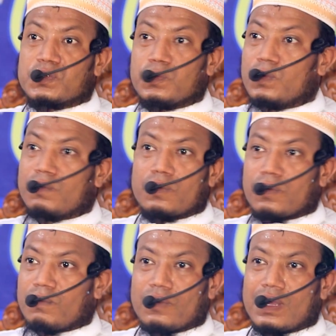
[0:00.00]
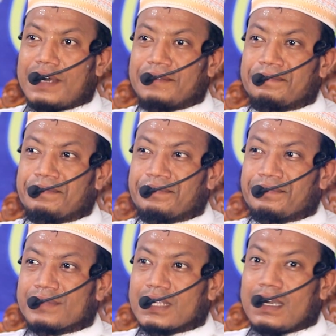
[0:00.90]
জুলুম করব না
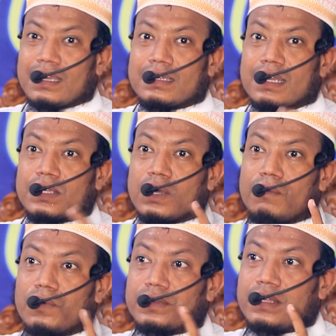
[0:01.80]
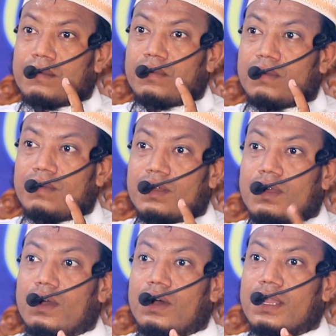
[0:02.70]
আল্লাহ তালা ধমক দিয়ে বলবেন
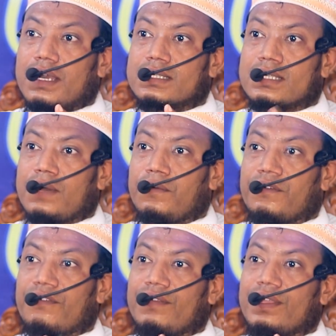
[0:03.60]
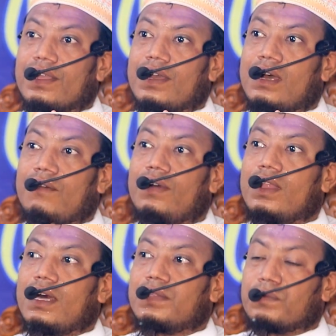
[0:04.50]
অলাক সাউফিহা
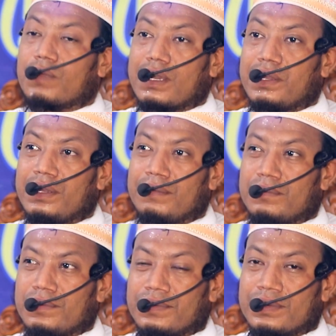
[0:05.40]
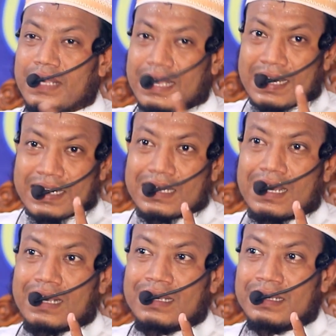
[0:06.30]
ওয়ালা তুকাল্লিমুন এখানে
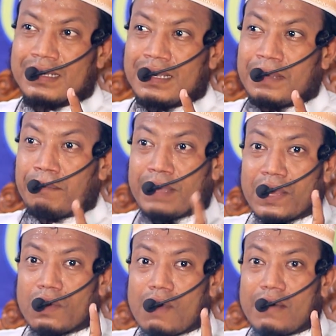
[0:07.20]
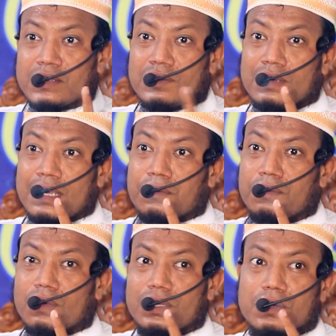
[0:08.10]
থাক বের হওয়ার জন্য আর
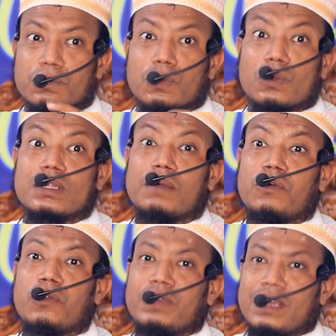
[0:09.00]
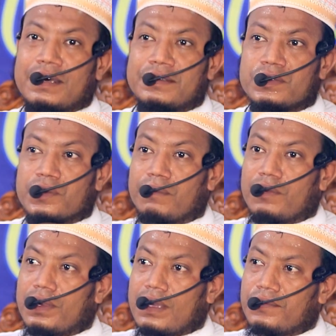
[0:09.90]
কোনোদিন কোনো কথা বলবি না জোরে
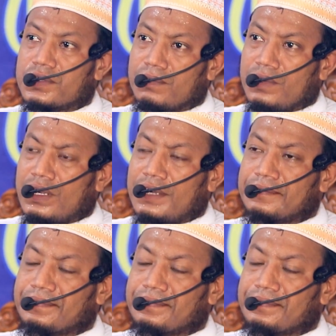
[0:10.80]
বলে নাউজুবিল্লাহ